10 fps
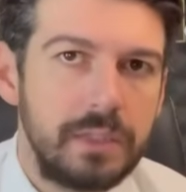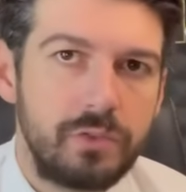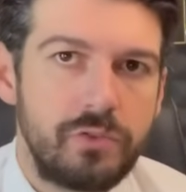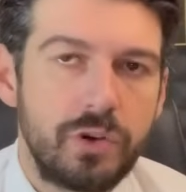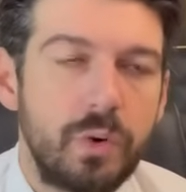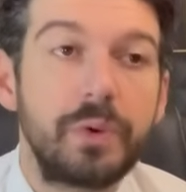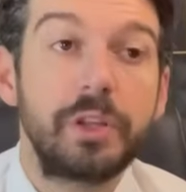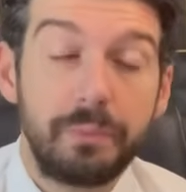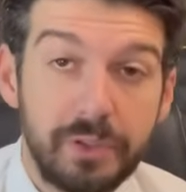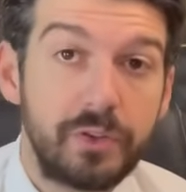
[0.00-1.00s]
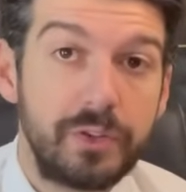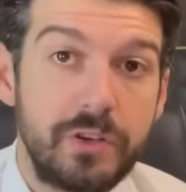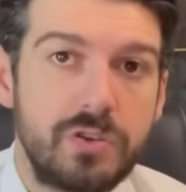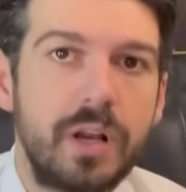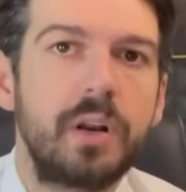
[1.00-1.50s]
non gioco quindi ho bisogno
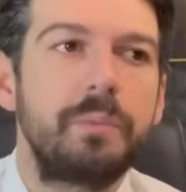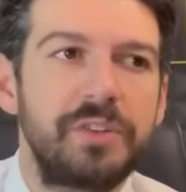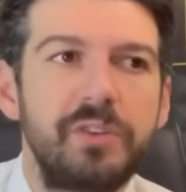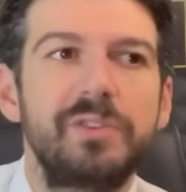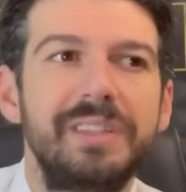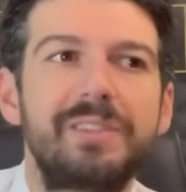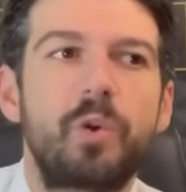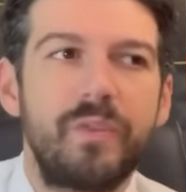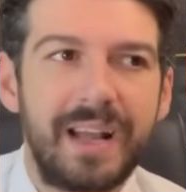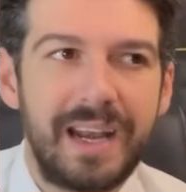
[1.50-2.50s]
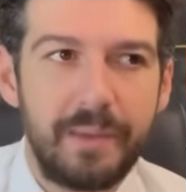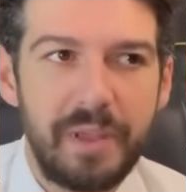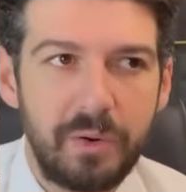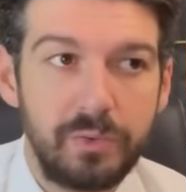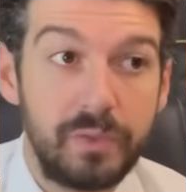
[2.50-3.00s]
di giocare, ho bisogno di trovare la
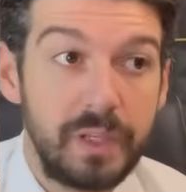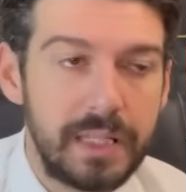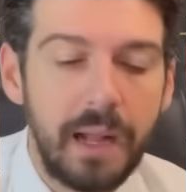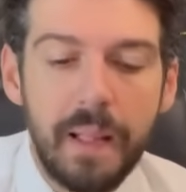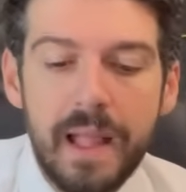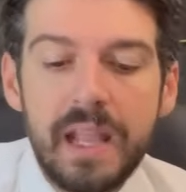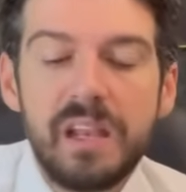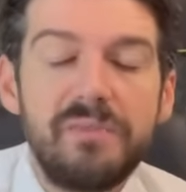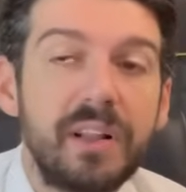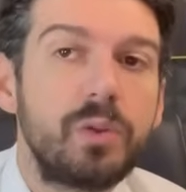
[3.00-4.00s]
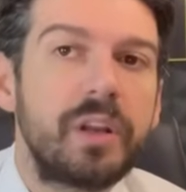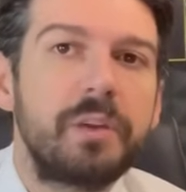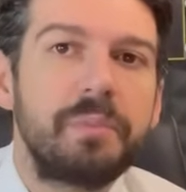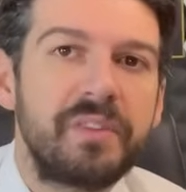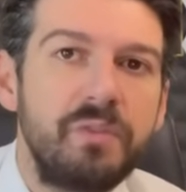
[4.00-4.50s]
mia continuità, il fatto che
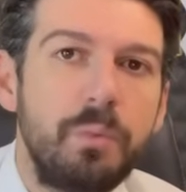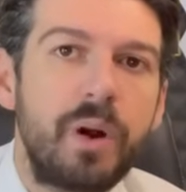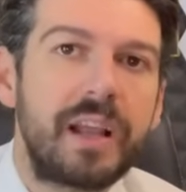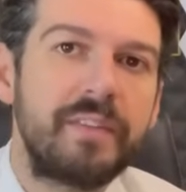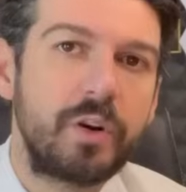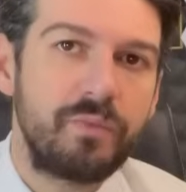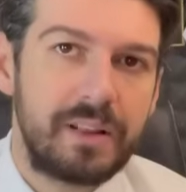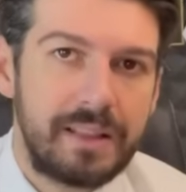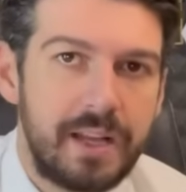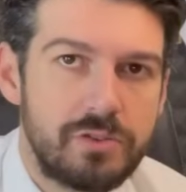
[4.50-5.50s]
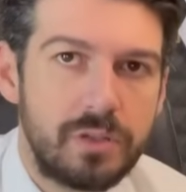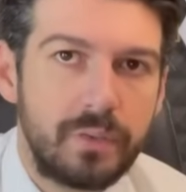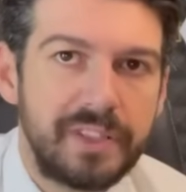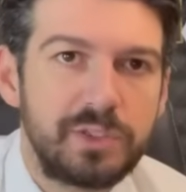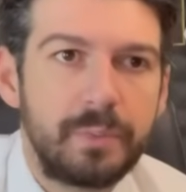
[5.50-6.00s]
il PSV può anche avere un vantaggio da
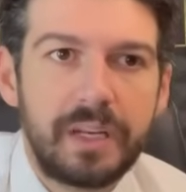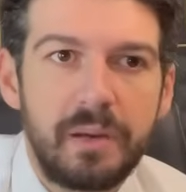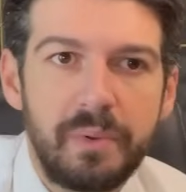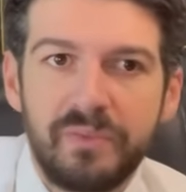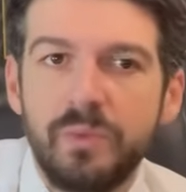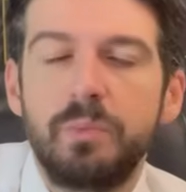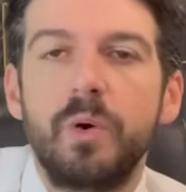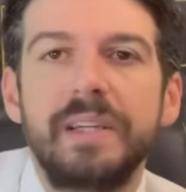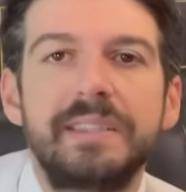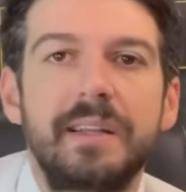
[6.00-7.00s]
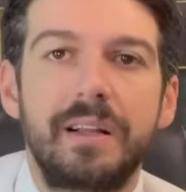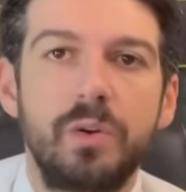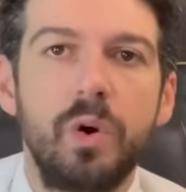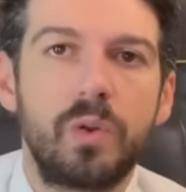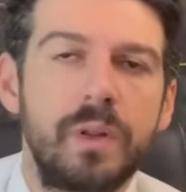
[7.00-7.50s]
questo, perché il PSV può essere
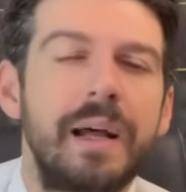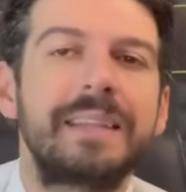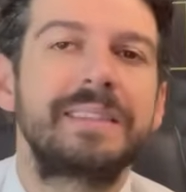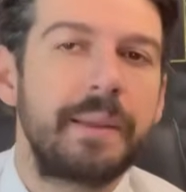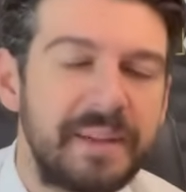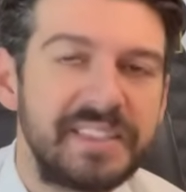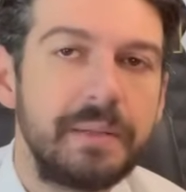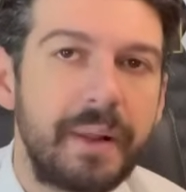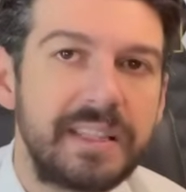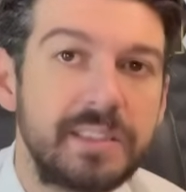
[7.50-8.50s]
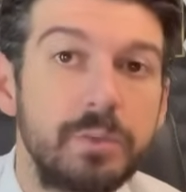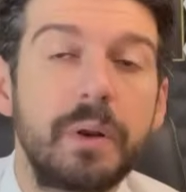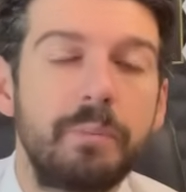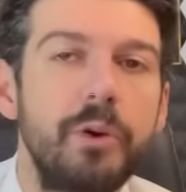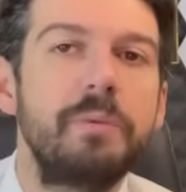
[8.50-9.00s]
d'accordo a 6 mesi di prestito
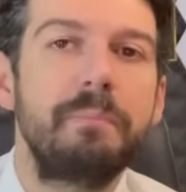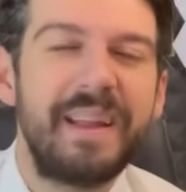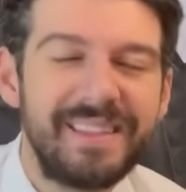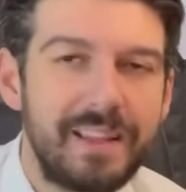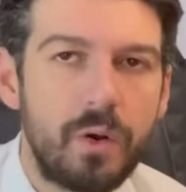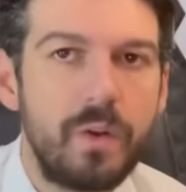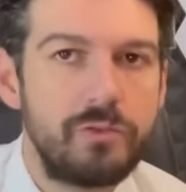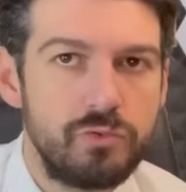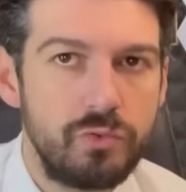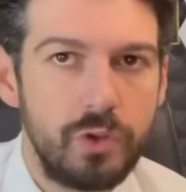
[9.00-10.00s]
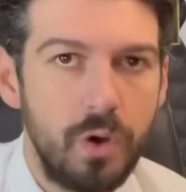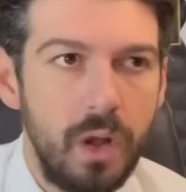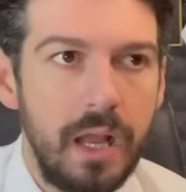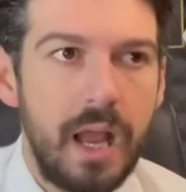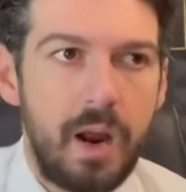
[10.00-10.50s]
per poi venderlo a giugno
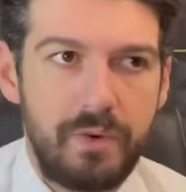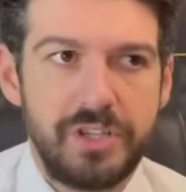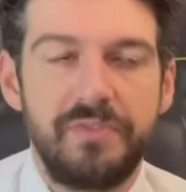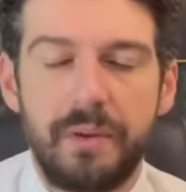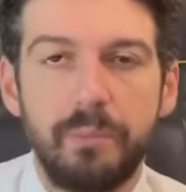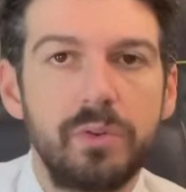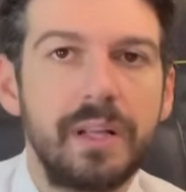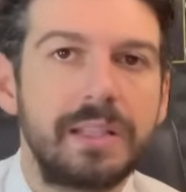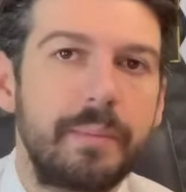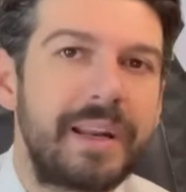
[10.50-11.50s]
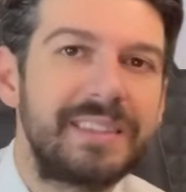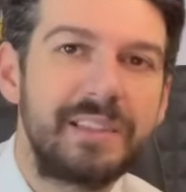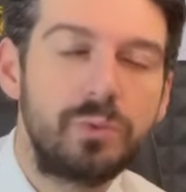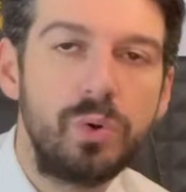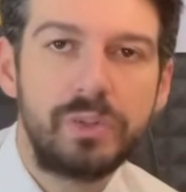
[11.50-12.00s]
a una cifra importante, perché
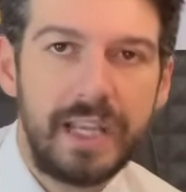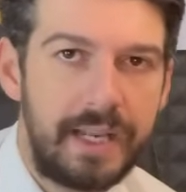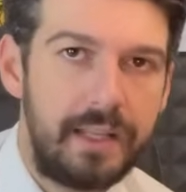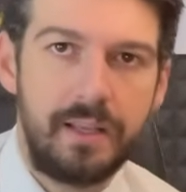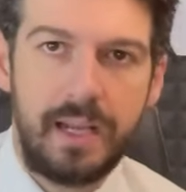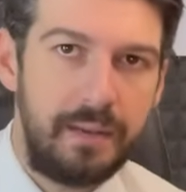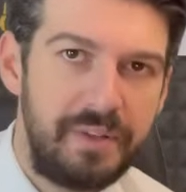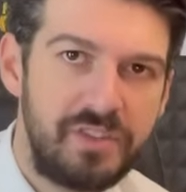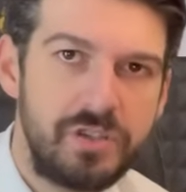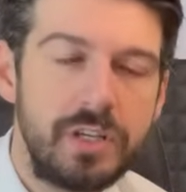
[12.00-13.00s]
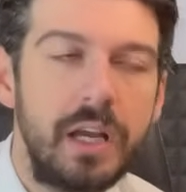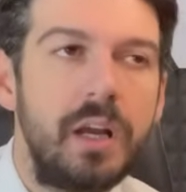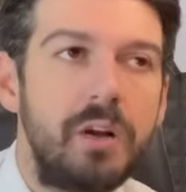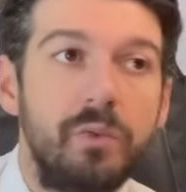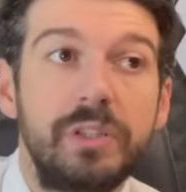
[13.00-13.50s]
se tu lo tieni al PSG
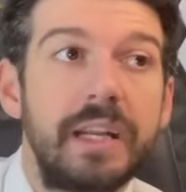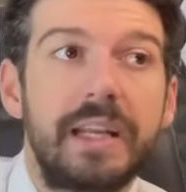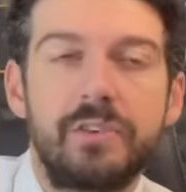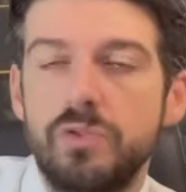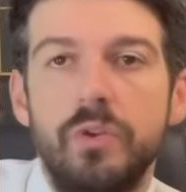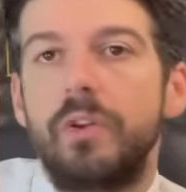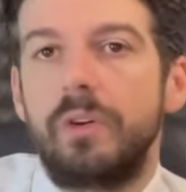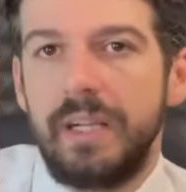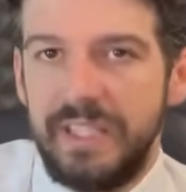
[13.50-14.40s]
vuol dire che a giugno, e